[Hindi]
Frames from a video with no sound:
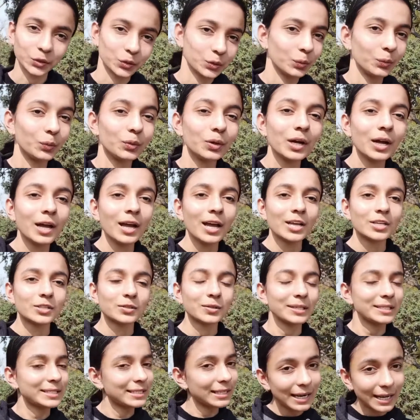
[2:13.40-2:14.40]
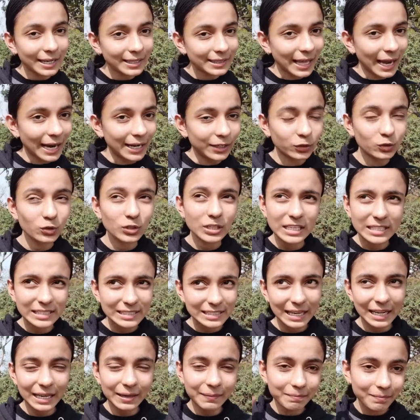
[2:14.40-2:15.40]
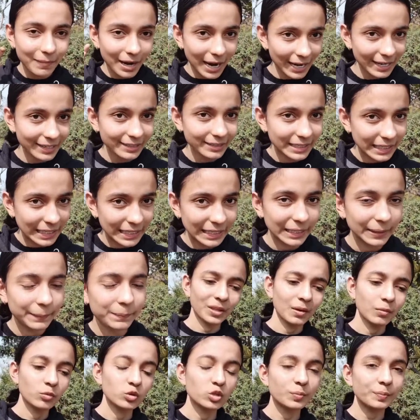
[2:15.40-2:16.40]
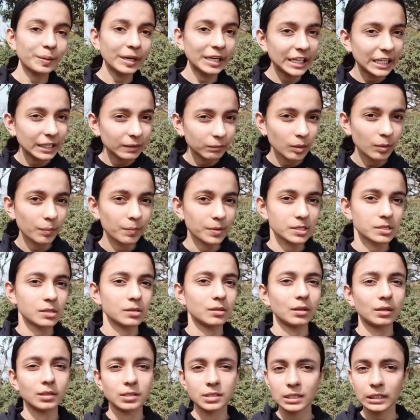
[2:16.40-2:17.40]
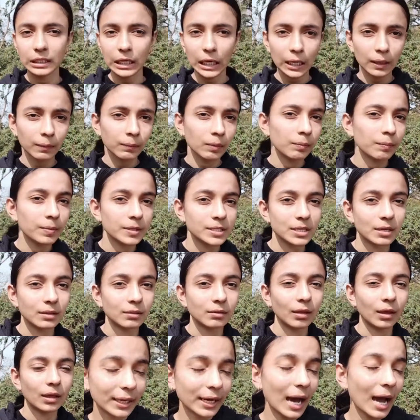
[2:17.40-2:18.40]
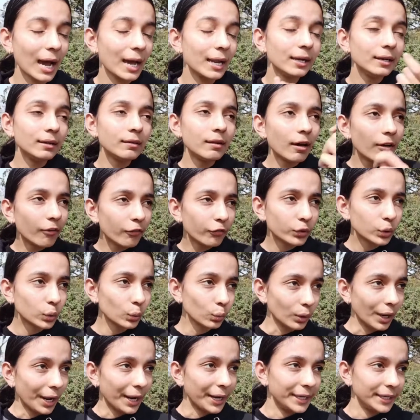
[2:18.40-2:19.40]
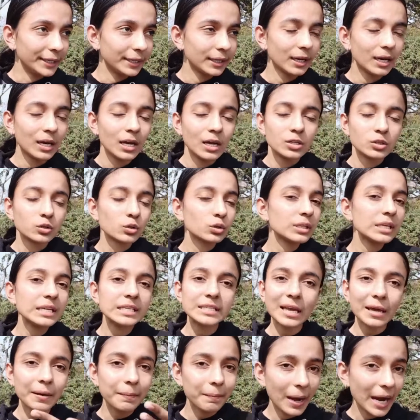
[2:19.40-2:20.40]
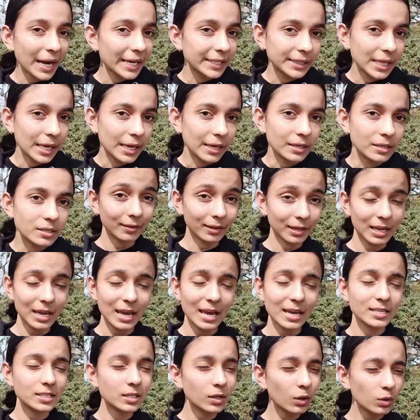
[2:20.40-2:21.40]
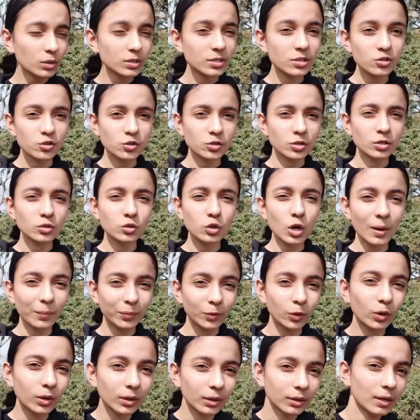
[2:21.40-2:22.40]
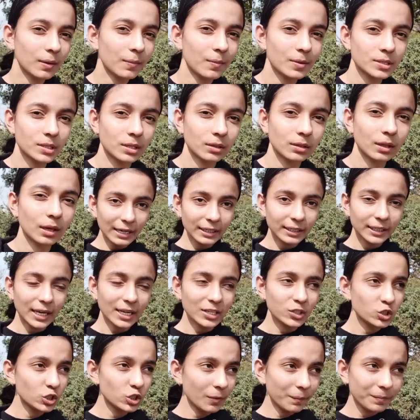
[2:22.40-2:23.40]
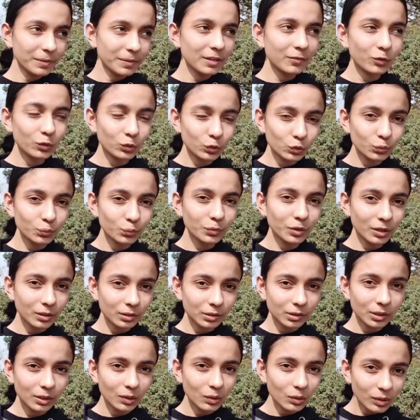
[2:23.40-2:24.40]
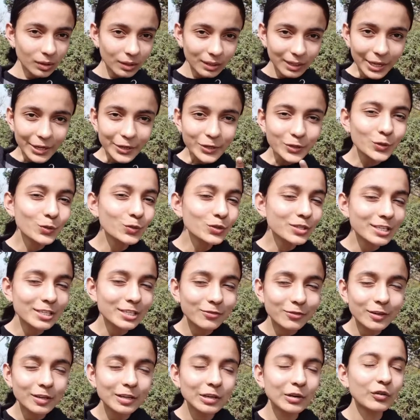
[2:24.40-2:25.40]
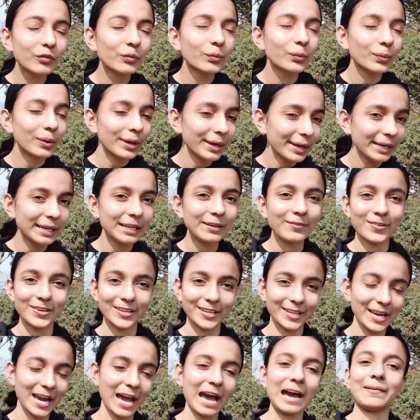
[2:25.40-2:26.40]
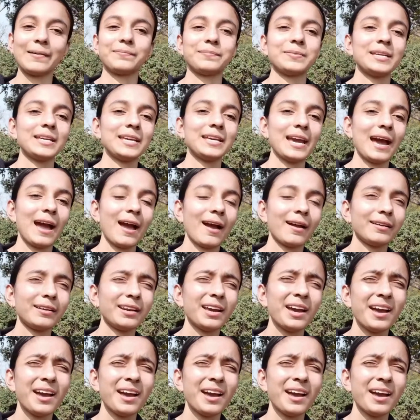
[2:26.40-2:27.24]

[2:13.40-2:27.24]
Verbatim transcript: हूँ सो इट्स लाइक दैट तो इट्स लाइक माई थिंग मुझे पेंटिंग भी पसंद है सिंगिंग भी पसंद है आई लव टू राइट सो दीज आर माई थिंग्स ऐसी कौन सी चीज़ें जो आपको करनी पसंद है एंड जब भी वो तुम करते हो यू जस्ट फील रियली वेरी हैप्पी एंड